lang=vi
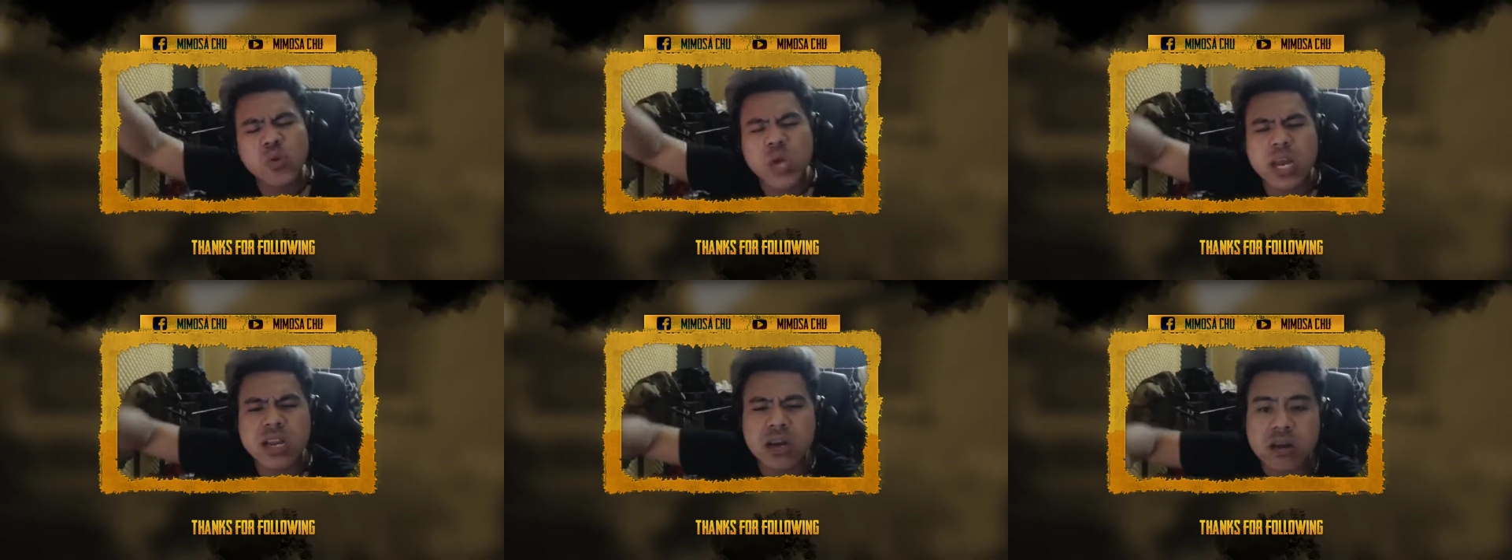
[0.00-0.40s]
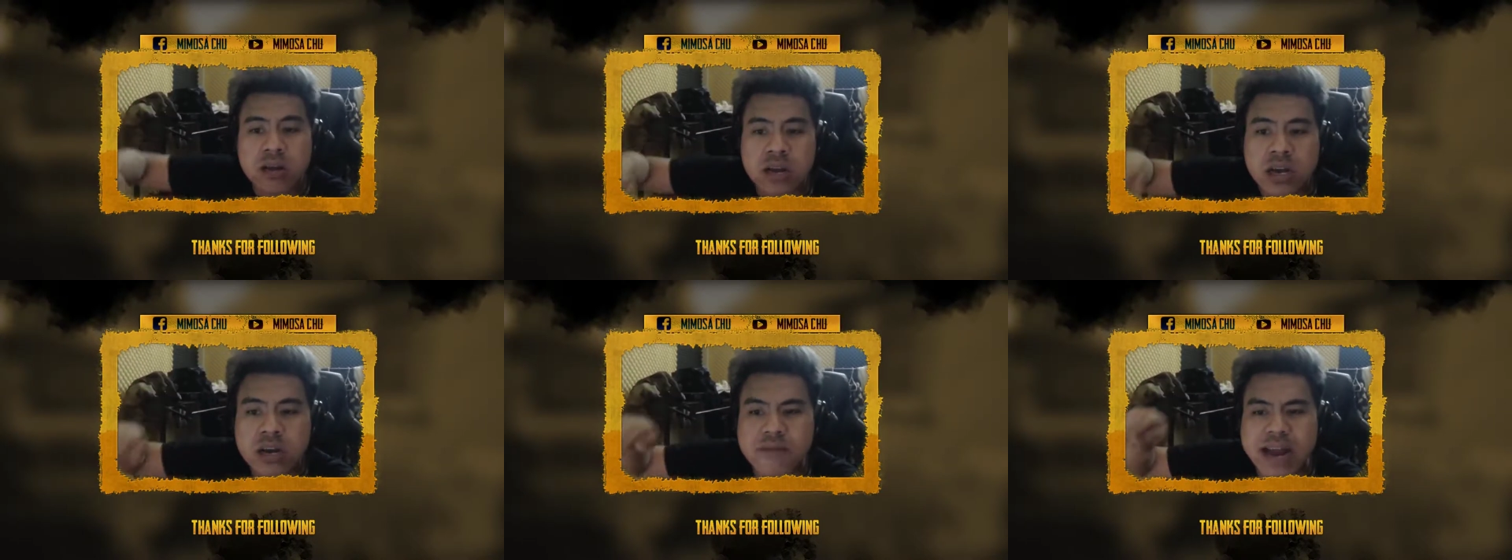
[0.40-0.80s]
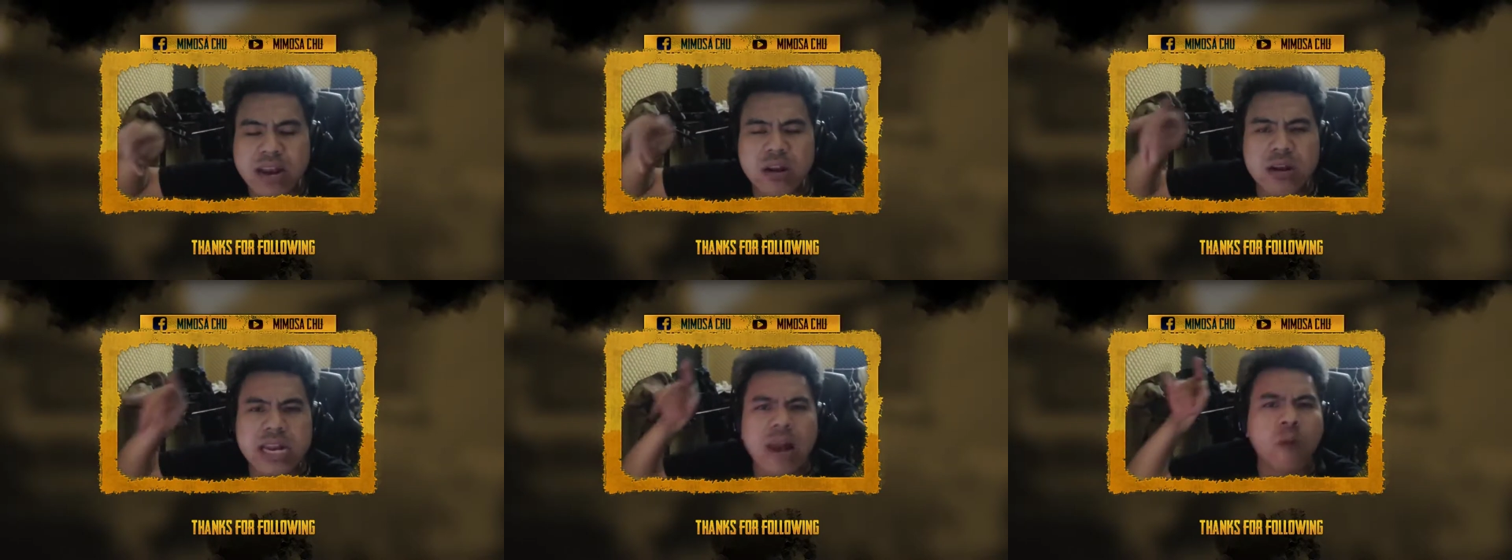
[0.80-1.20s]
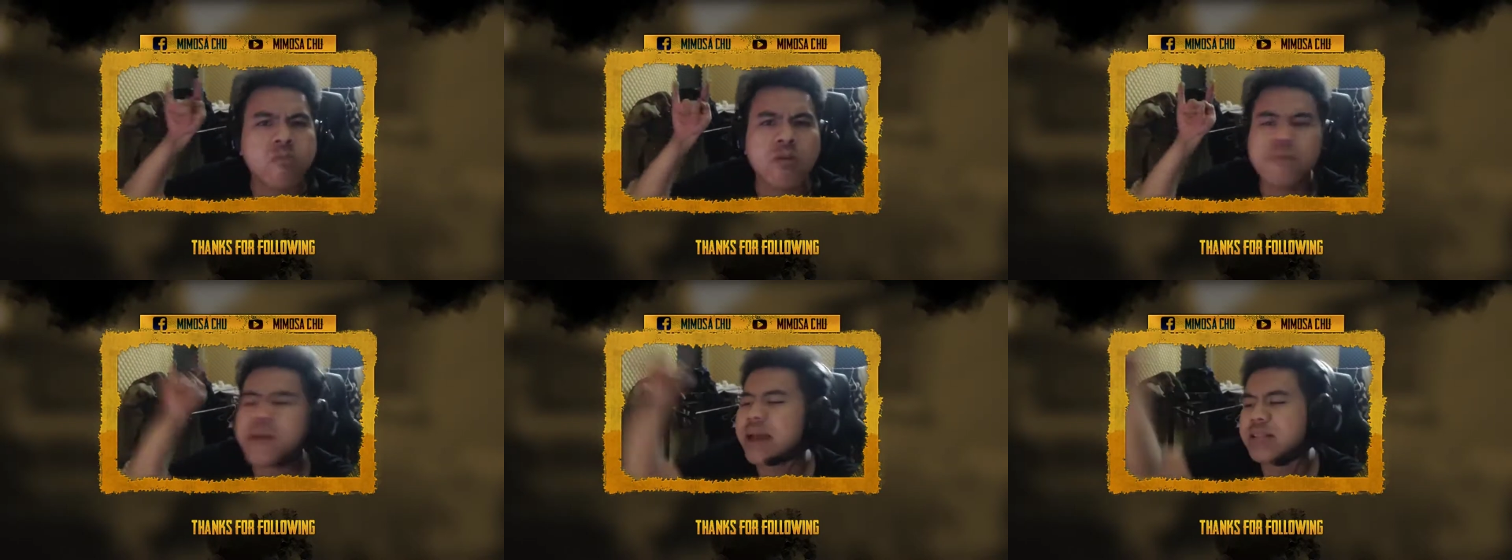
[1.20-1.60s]
chuyện nhá bạn đóng
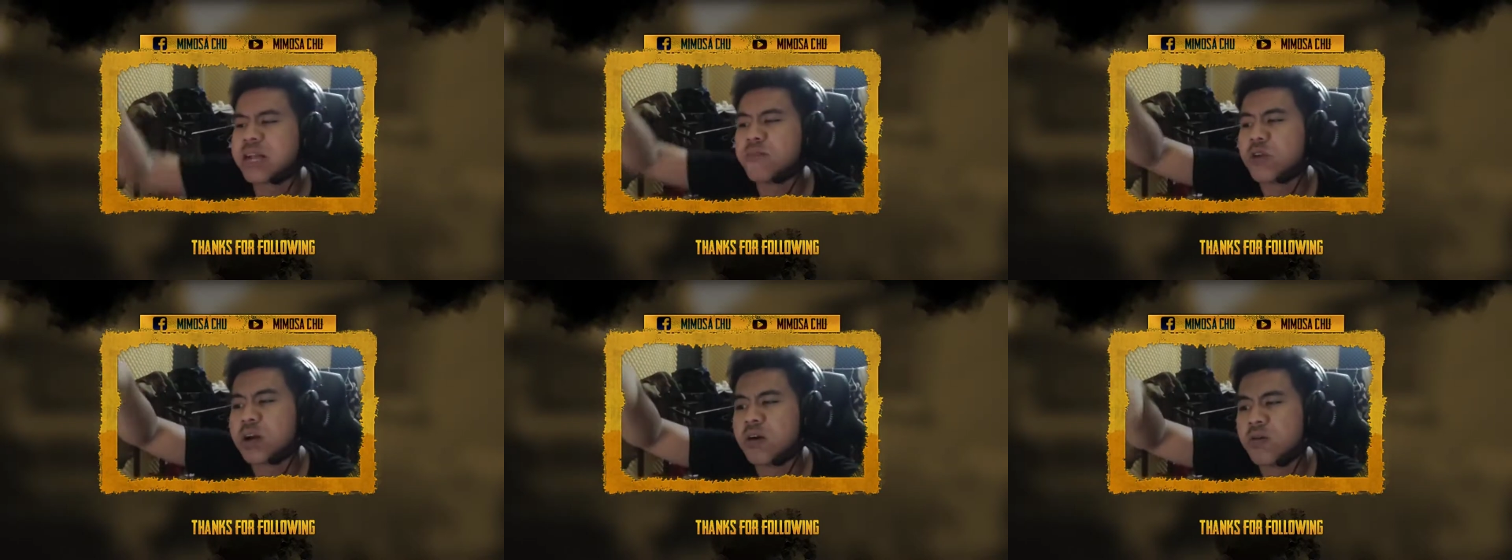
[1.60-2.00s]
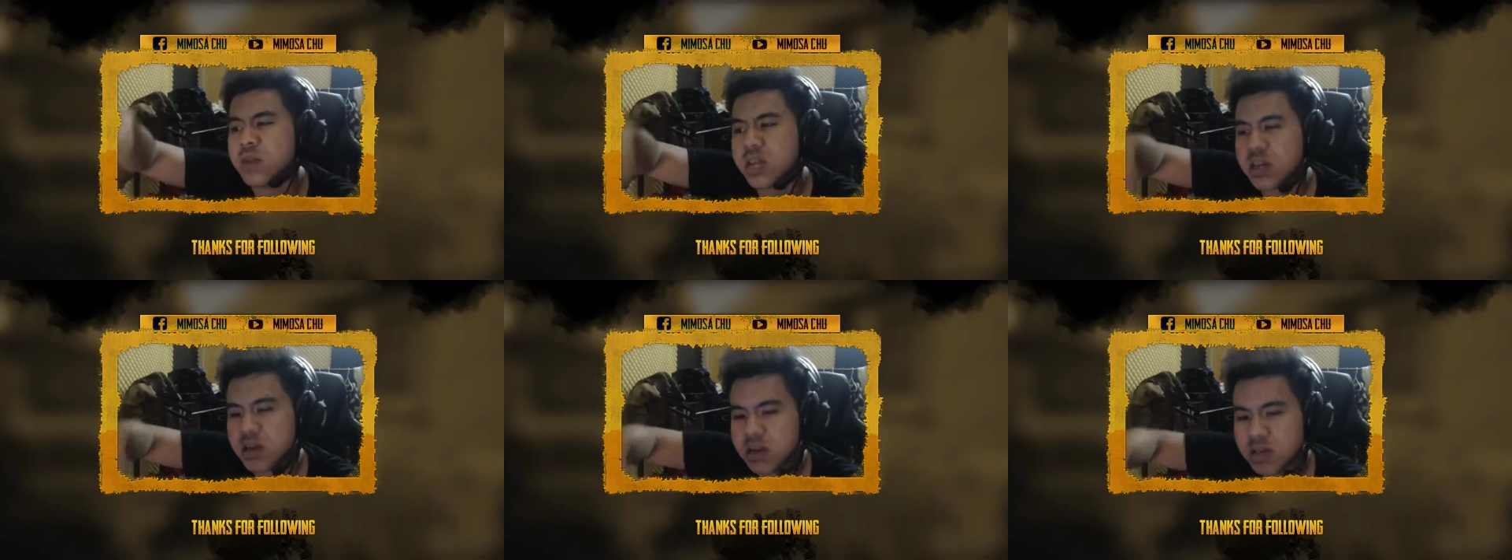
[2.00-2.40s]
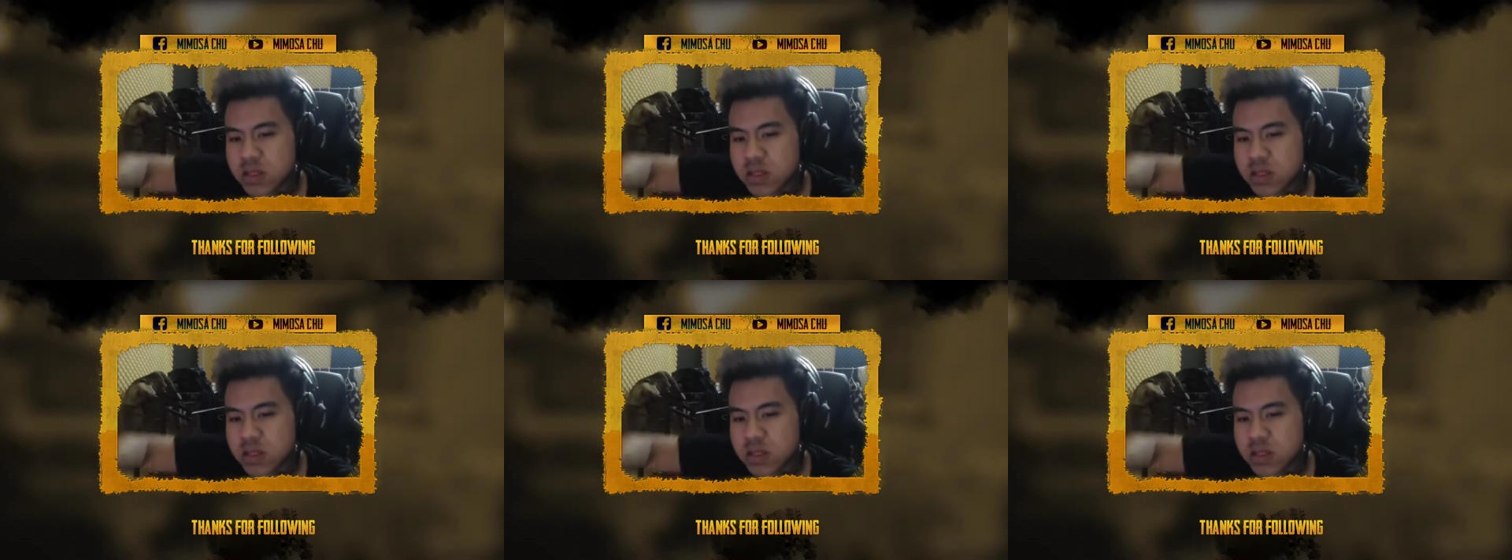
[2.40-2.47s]
con mẹ thảo một câu đi